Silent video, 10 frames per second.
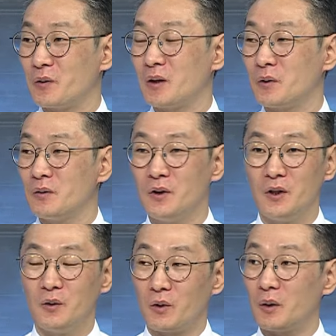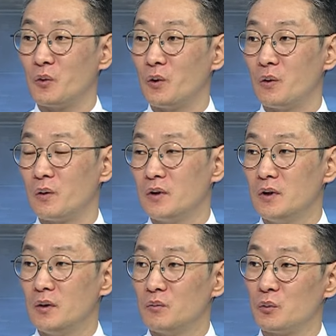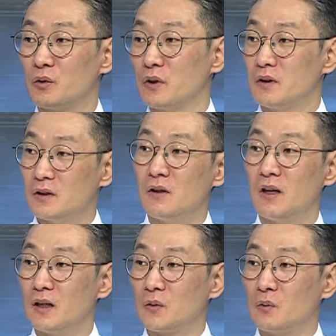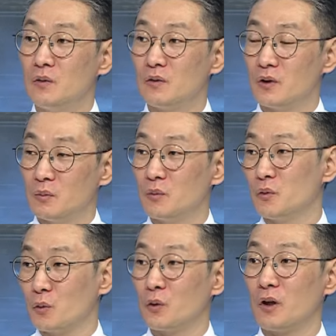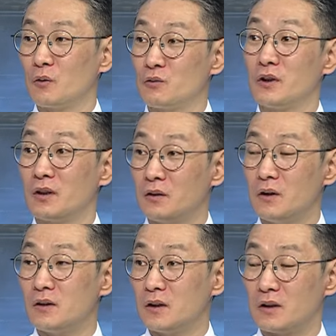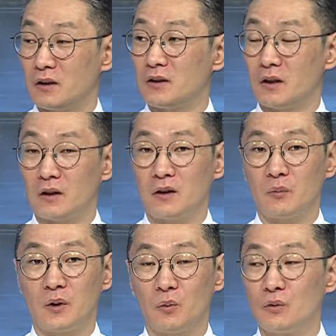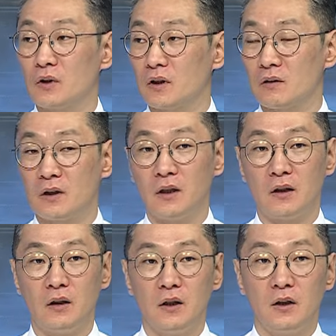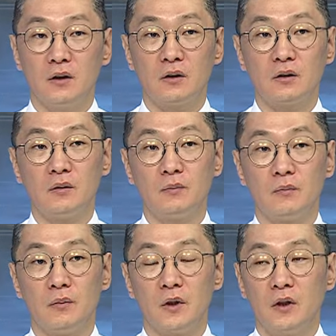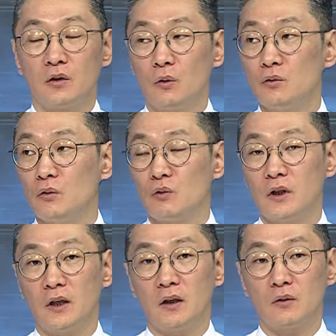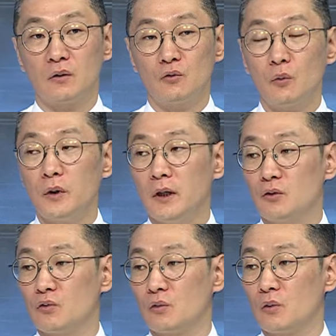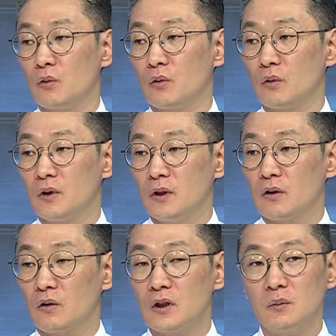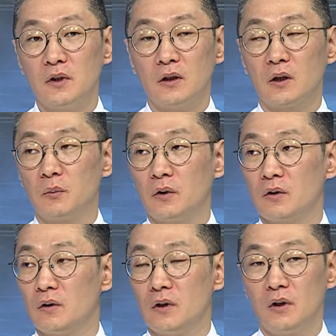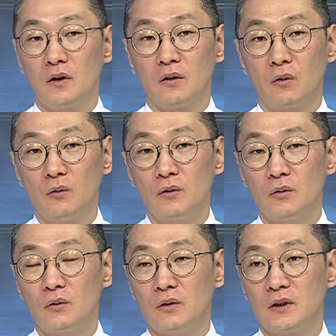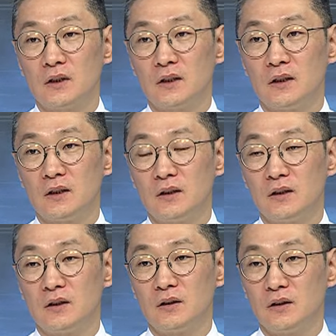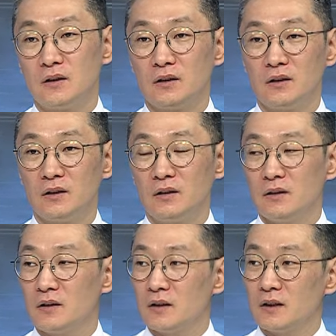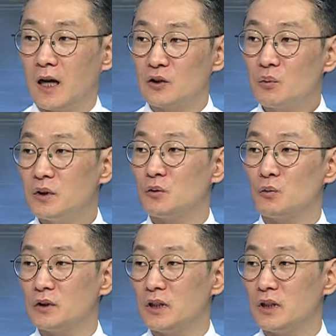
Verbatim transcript: 왜냐하면 그렇죠. 워낙 뭐, 뭐 미국엔 테슬라가 있고 네. 일본 뭐 도요다가 우리나라는 현대차, 기아차가 있기 때문에 못 느끼는데 지금 결론적으로 우리가 어떤 소비가 줄고 경기 침체가 되면 결론적으로는 이 가성비 좋은